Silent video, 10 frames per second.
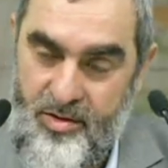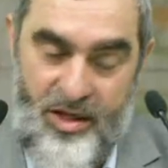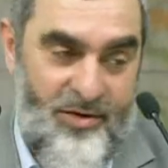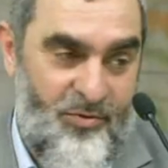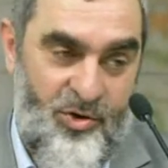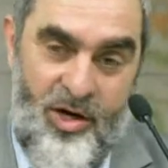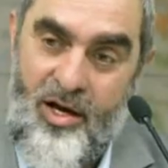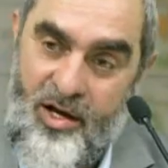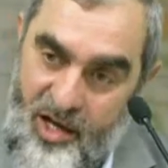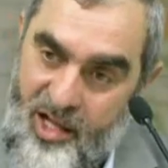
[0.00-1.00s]

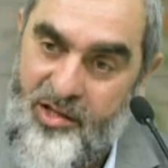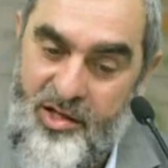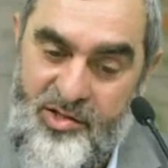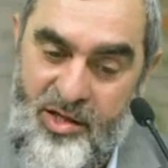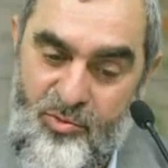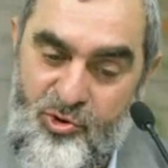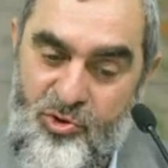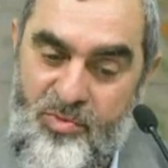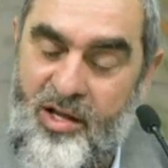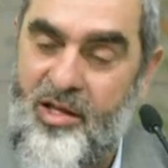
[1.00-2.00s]
Telefona kaldıysa
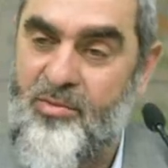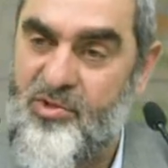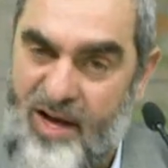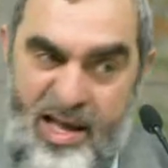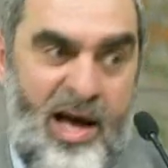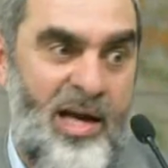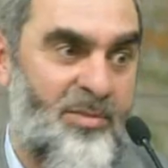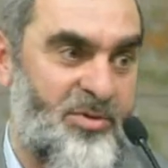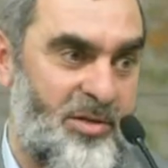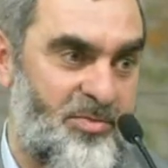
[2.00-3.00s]
Müslümanlığımız vay
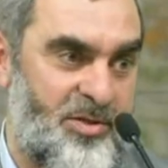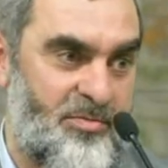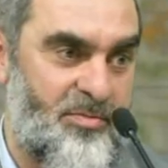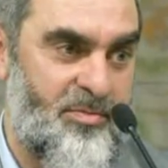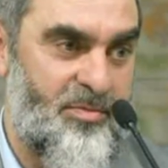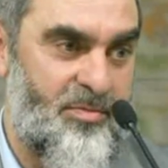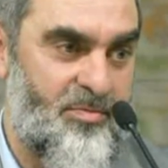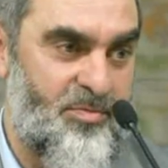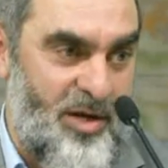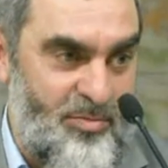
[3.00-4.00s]
halimize bizim.
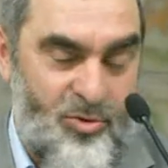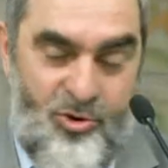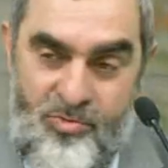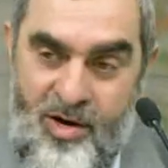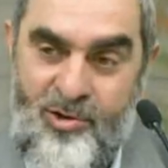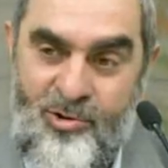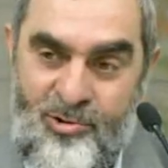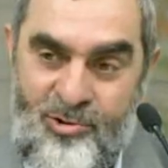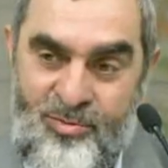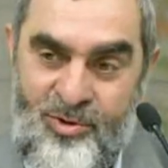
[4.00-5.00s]
Benim Müslüman
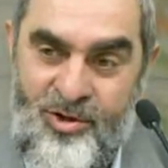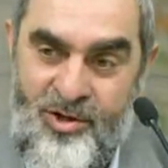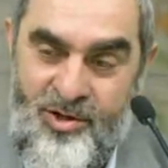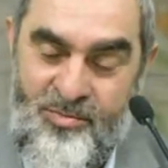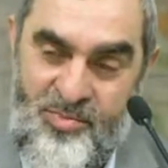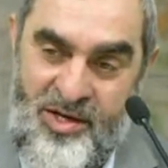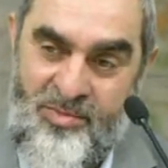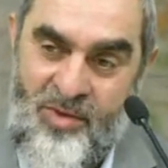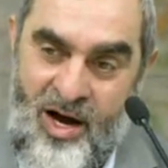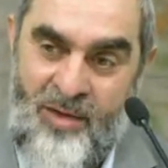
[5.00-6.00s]
olduğumu,
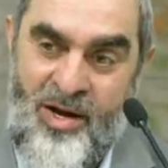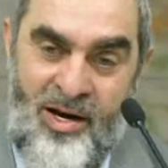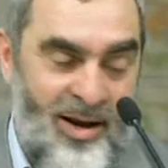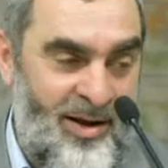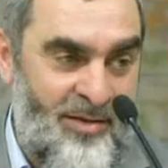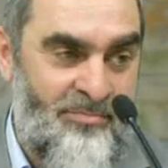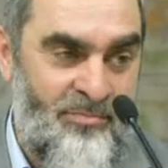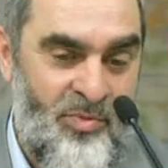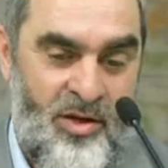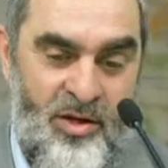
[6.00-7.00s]
benim amellerim,
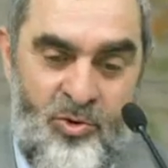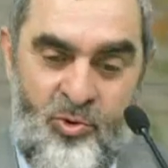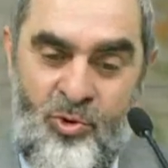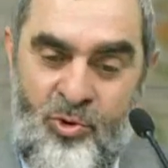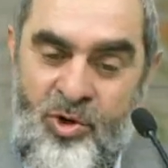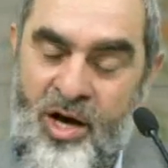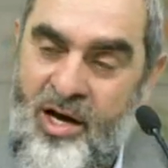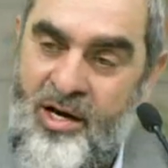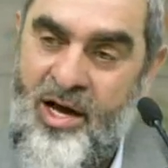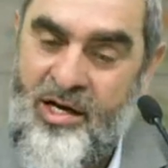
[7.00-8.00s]
günlük
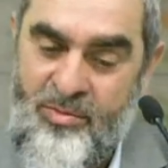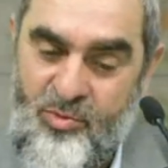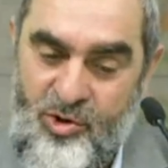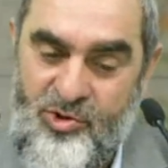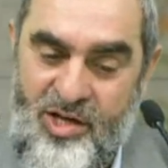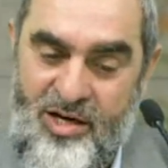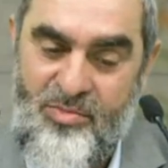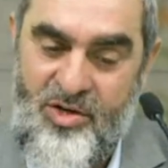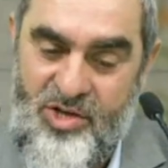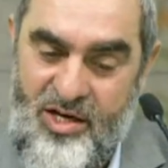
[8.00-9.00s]
ahlakım
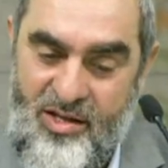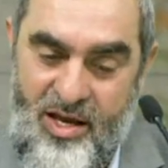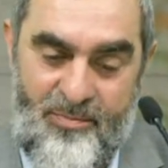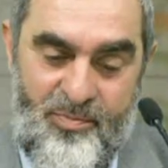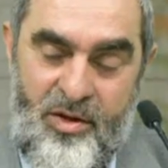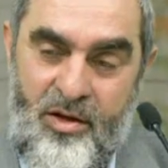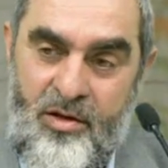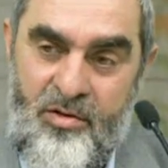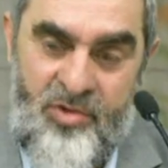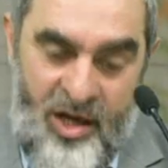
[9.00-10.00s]
göstermeyecek de
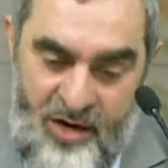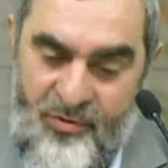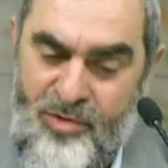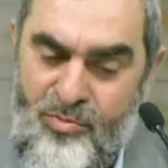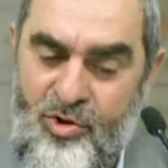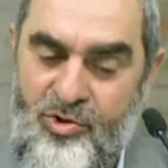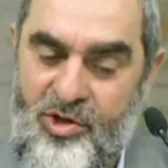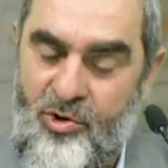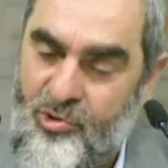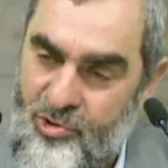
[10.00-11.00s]
telefon mu
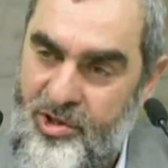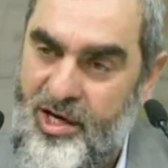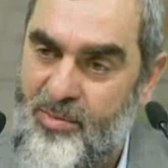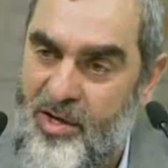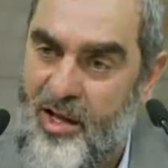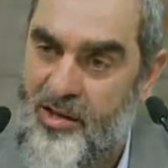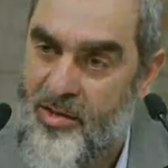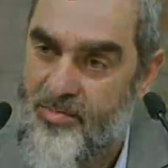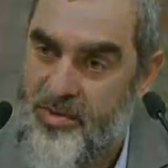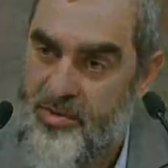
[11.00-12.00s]
göster? O günlere mi
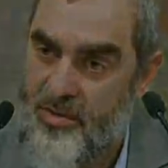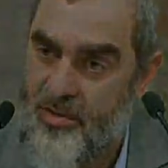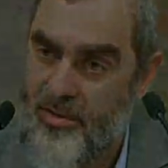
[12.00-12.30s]
kaldık biz?